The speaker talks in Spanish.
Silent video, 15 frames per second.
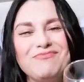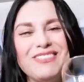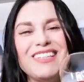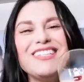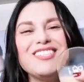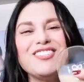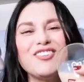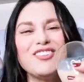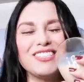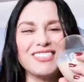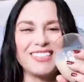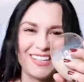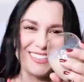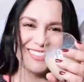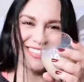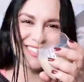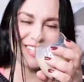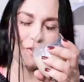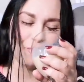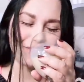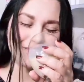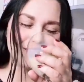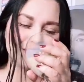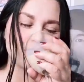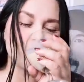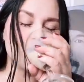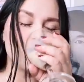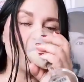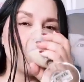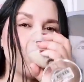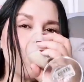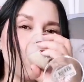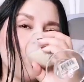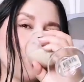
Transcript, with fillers: Bendiciones gracias. Chao pues.